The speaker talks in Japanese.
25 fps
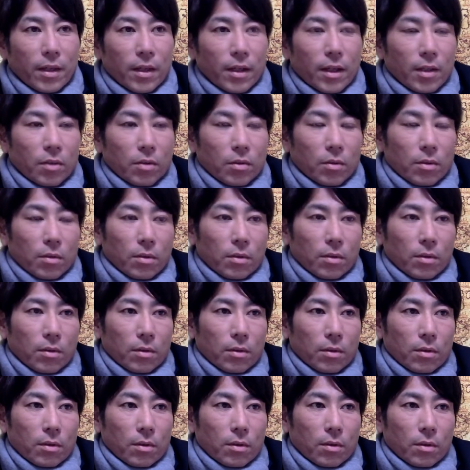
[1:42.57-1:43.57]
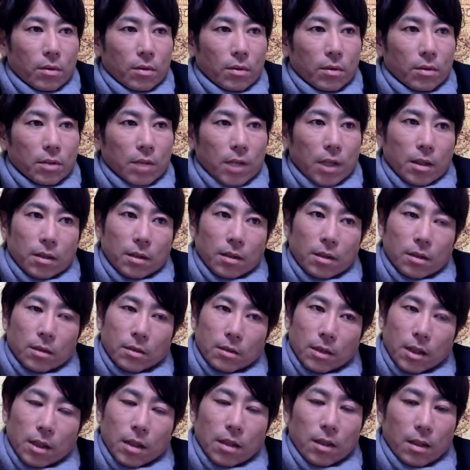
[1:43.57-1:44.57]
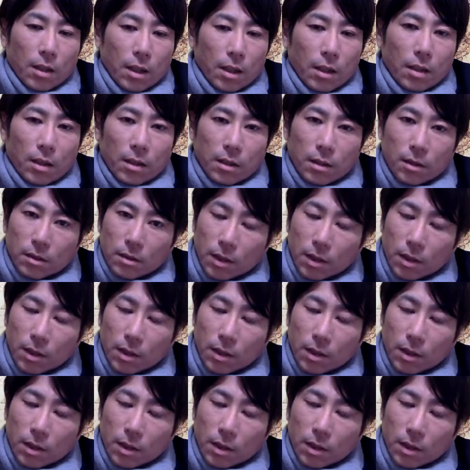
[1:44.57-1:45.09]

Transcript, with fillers: えっと、3、3回、